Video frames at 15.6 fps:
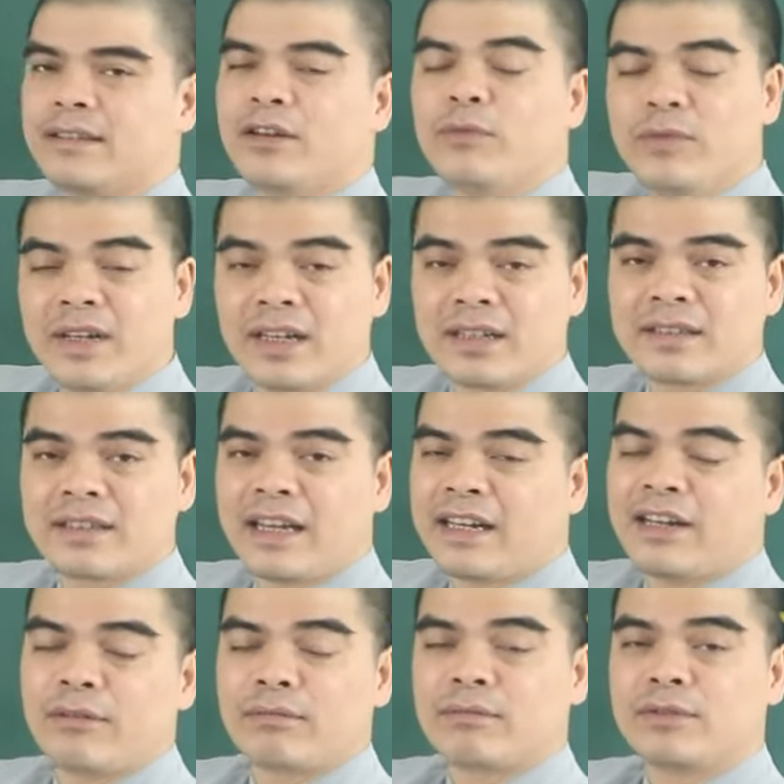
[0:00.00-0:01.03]
công việc tài
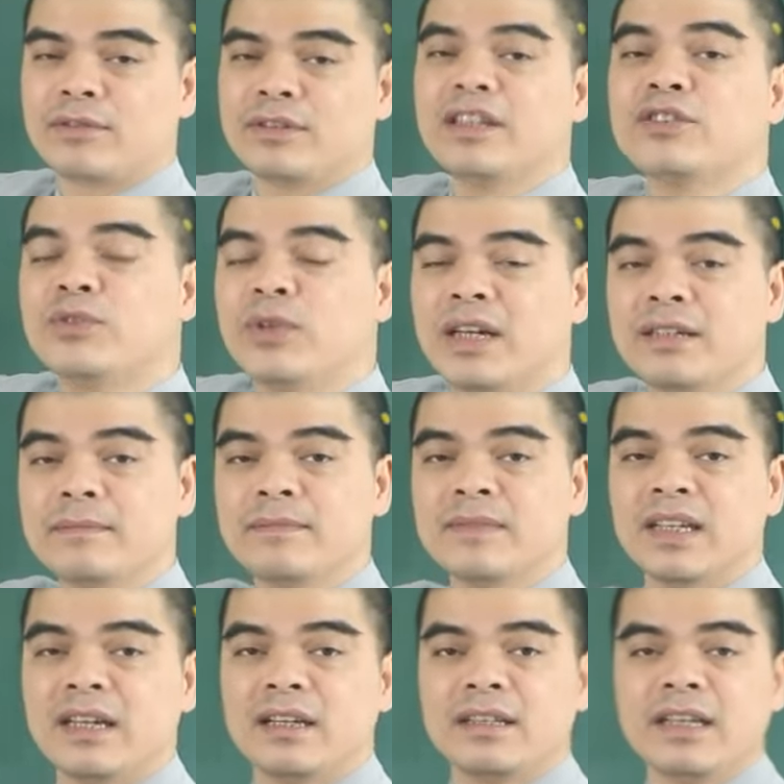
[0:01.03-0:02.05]
lộc nhân duyên
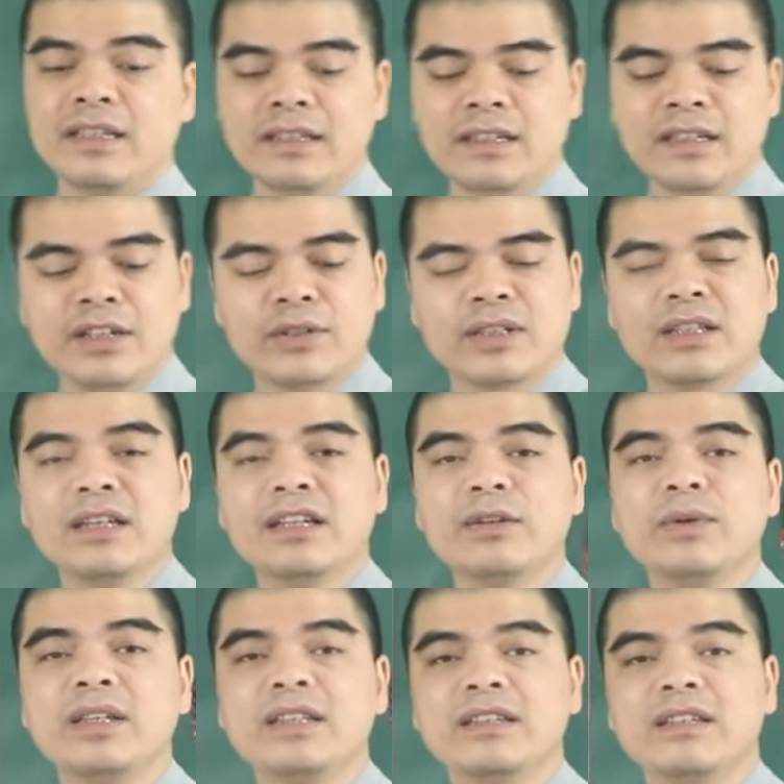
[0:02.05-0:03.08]
thì những người tuổi thân
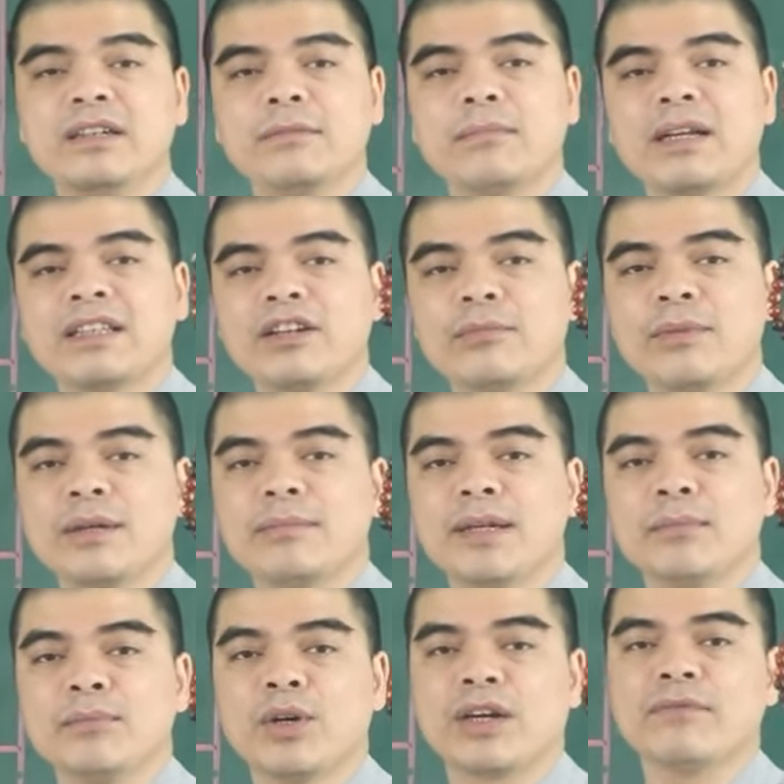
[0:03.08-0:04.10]
hãy luôn nhớ mang theo bên
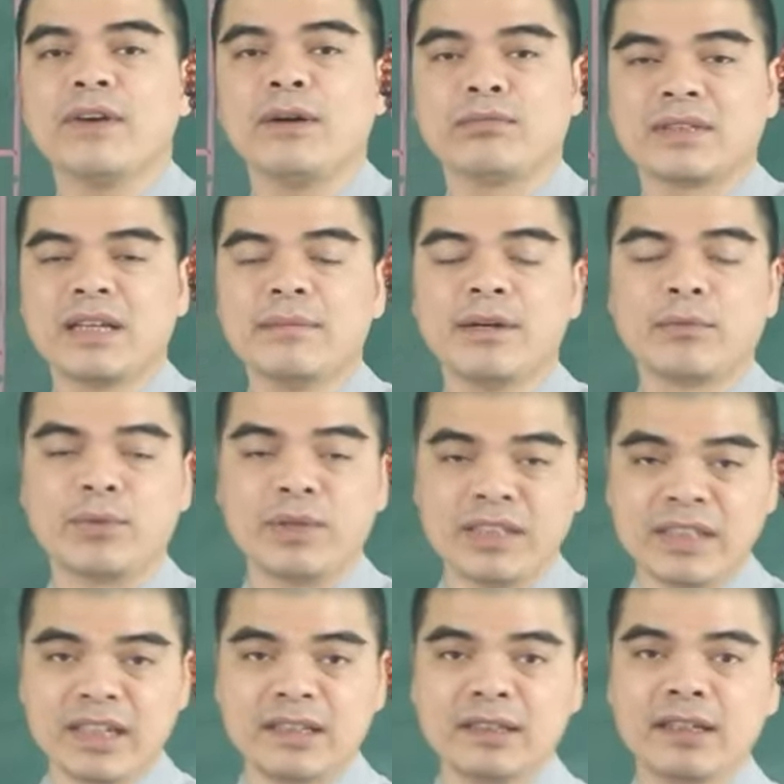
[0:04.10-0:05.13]
mình một cái vòng tam hợp quý
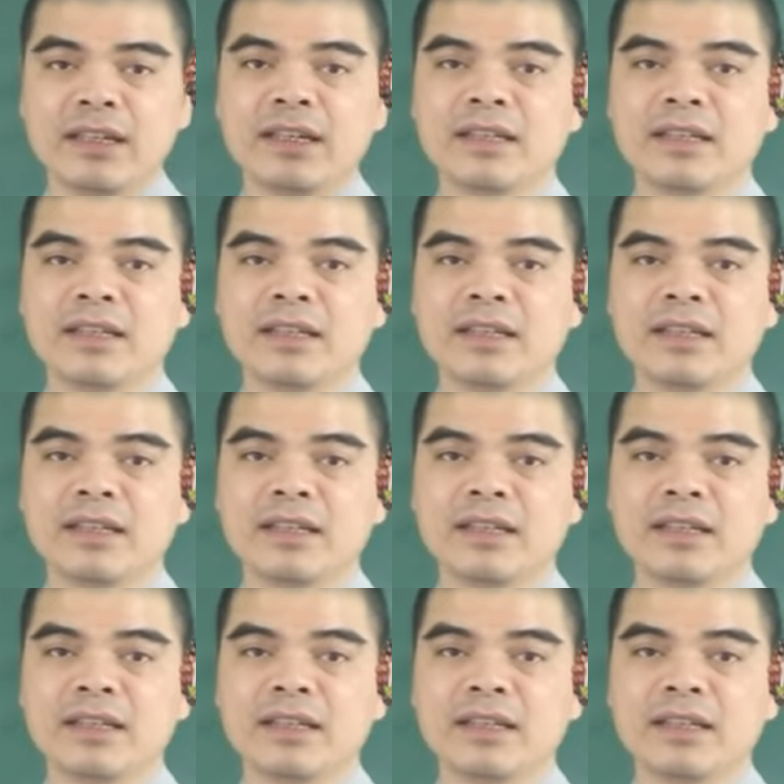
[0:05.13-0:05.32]
nhân